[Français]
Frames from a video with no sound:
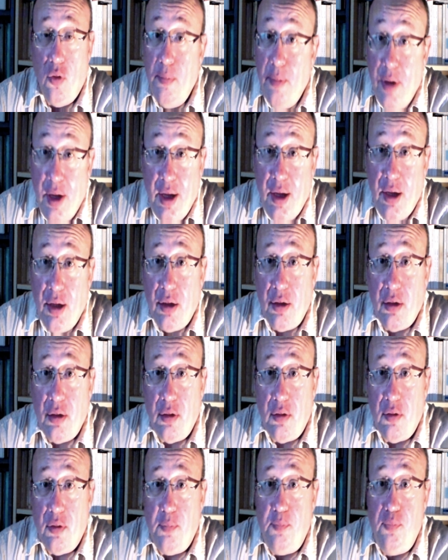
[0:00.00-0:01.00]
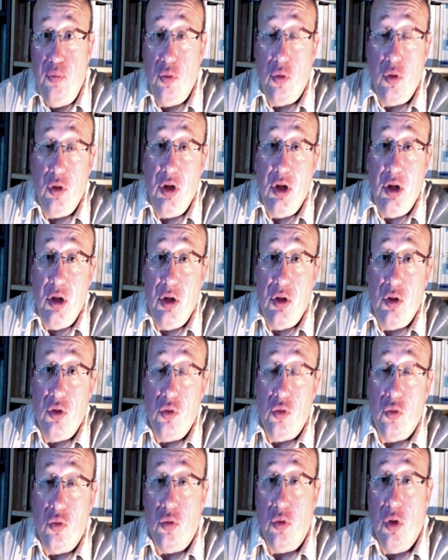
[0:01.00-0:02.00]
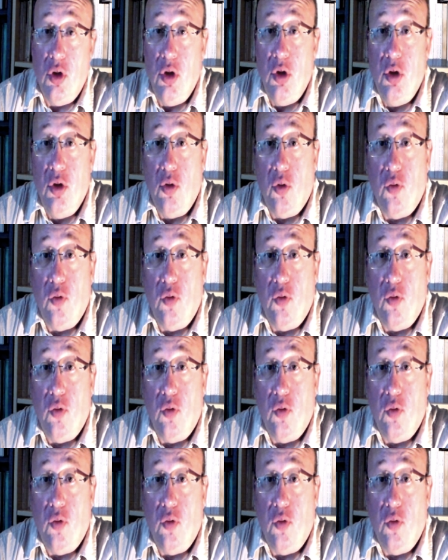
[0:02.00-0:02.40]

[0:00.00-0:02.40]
le maire euh, pour des, euh,